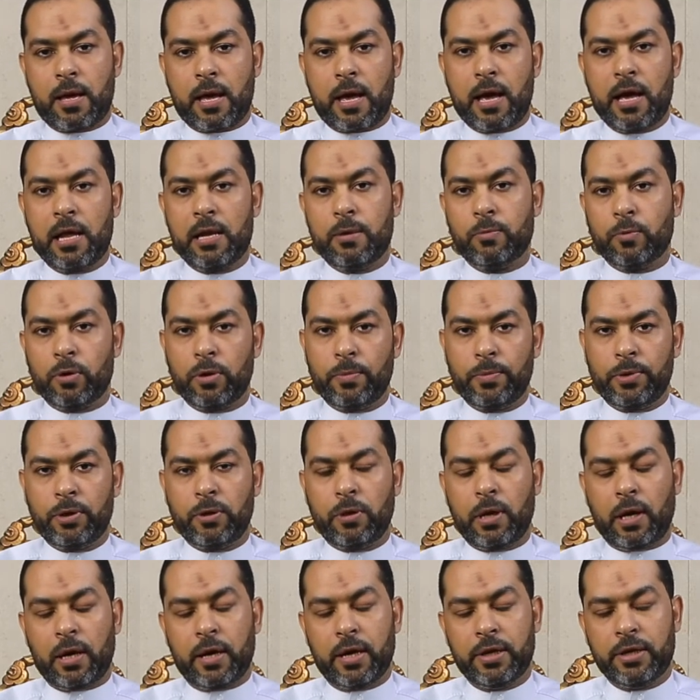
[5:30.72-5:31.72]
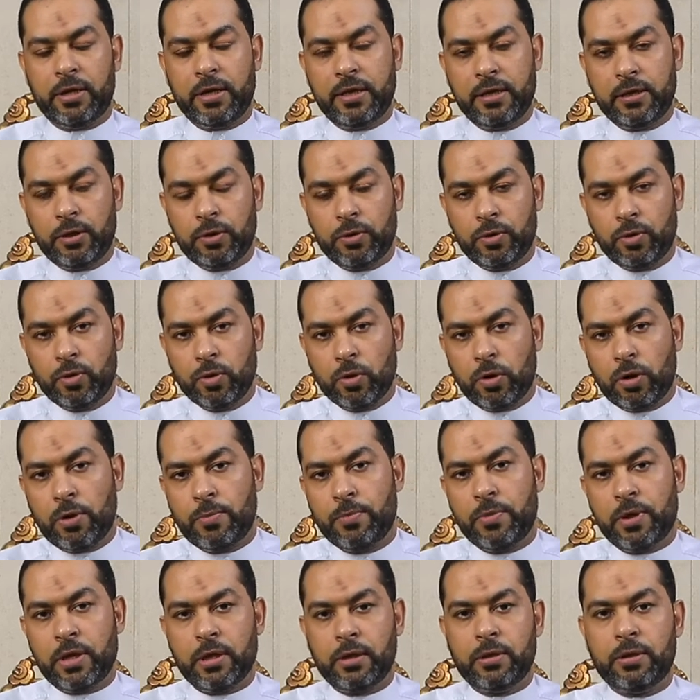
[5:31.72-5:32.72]
المؤمن العادي
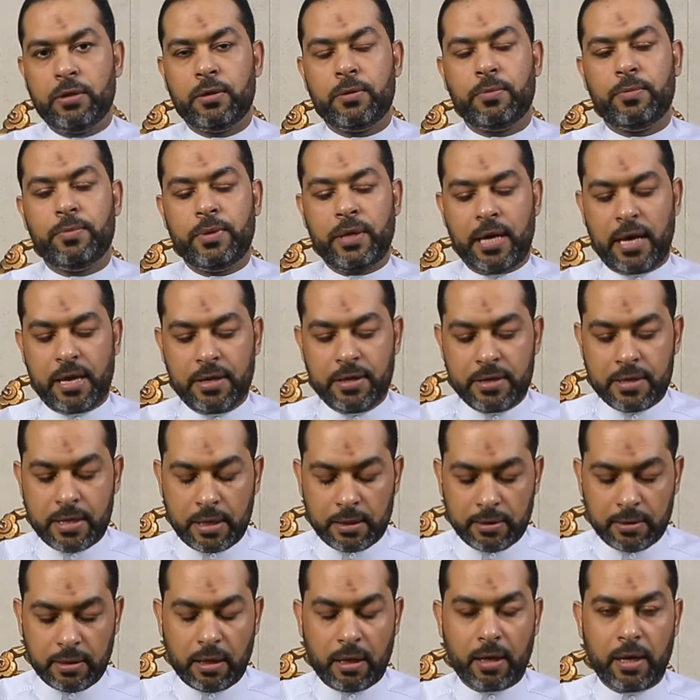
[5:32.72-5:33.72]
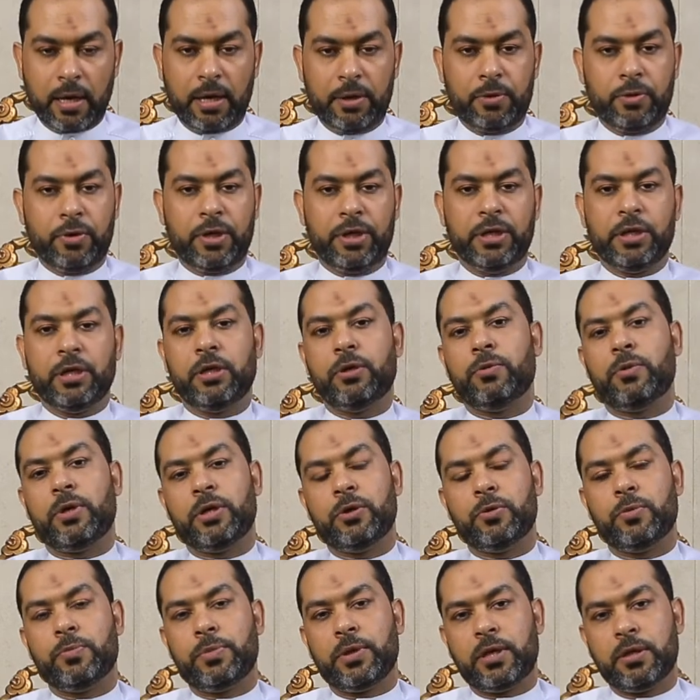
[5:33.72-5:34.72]
يؤمن بأن الله يحيي
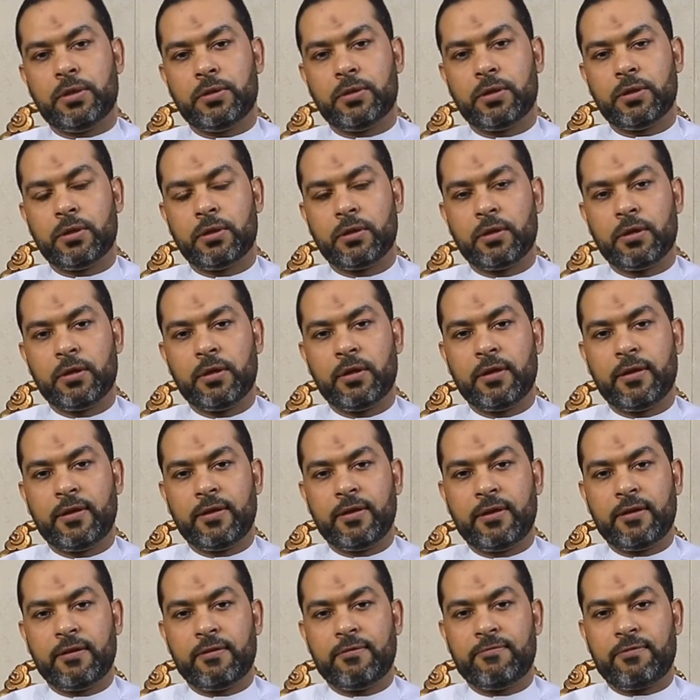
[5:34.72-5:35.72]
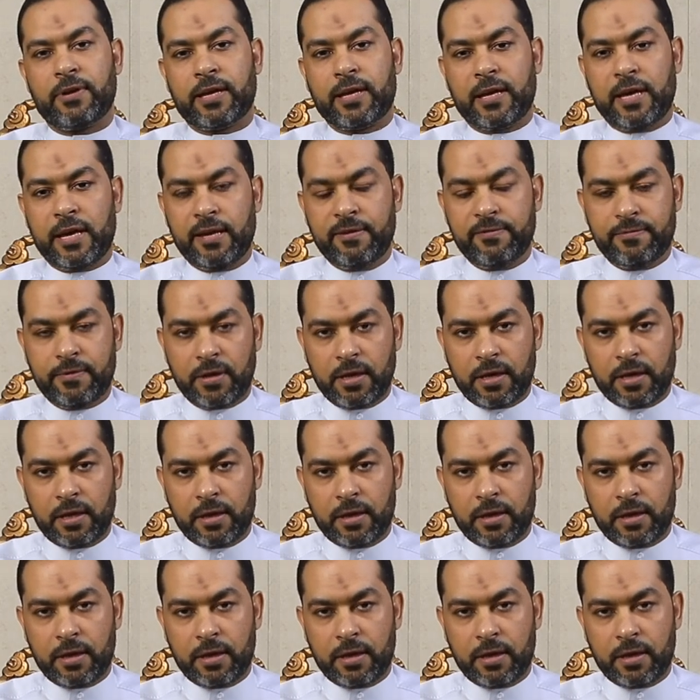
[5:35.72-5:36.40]
ويميت فكيف